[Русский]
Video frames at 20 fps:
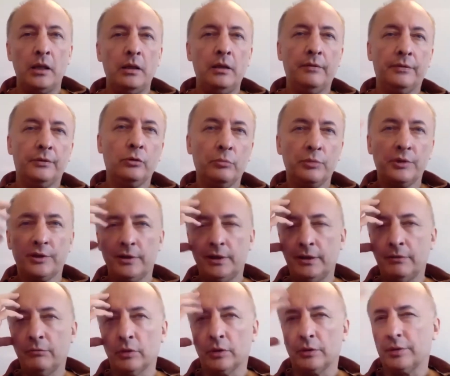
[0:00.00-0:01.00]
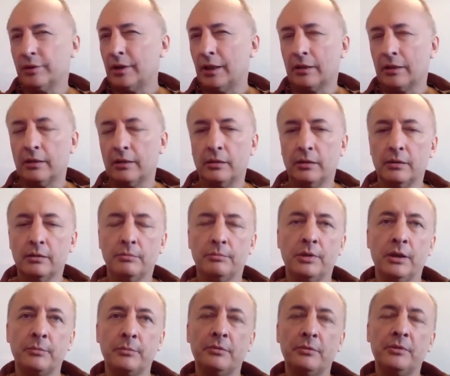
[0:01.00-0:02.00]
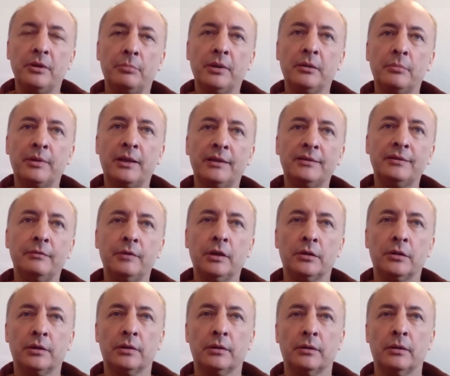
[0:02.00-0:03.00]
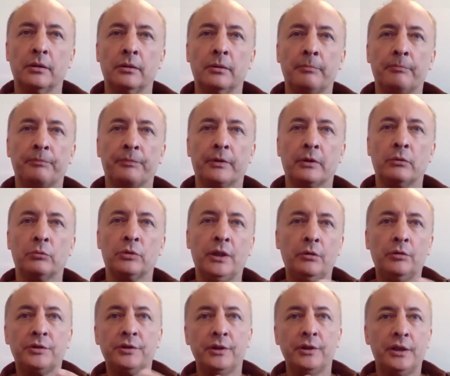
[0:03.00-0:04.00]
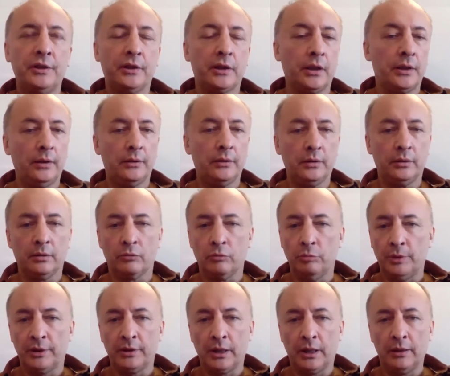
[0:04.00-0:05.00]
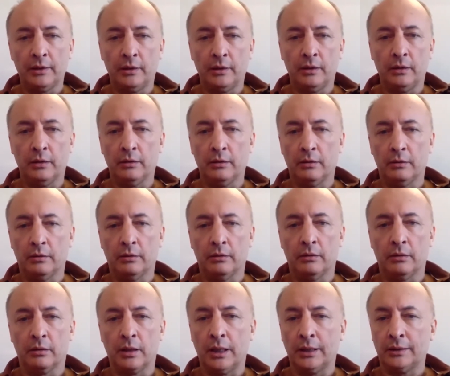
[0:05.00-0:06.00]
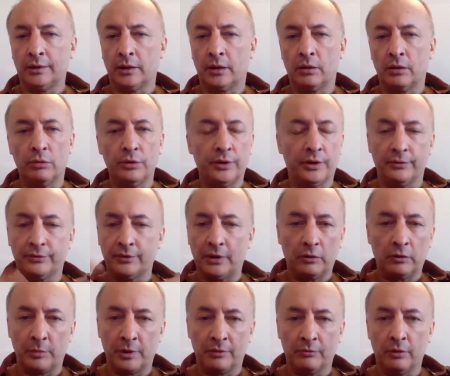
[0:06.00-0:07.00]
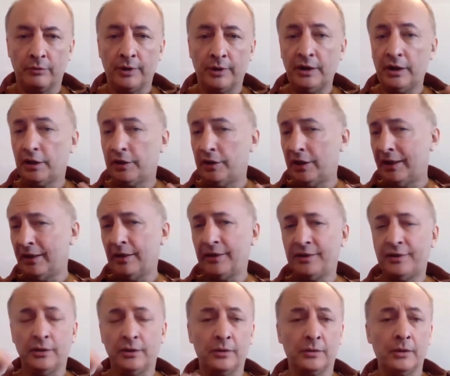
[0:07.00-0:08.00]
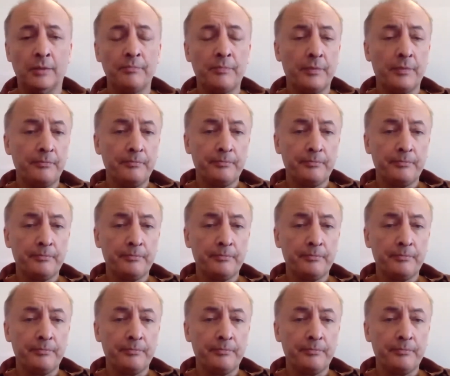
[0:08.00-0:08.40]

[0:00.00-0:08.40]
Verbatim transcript: И в том числе, вот так память мне подбрасывает, эм, удается найти какие-то документальные э, кадры, хроники Второй мировой войны, где есть этот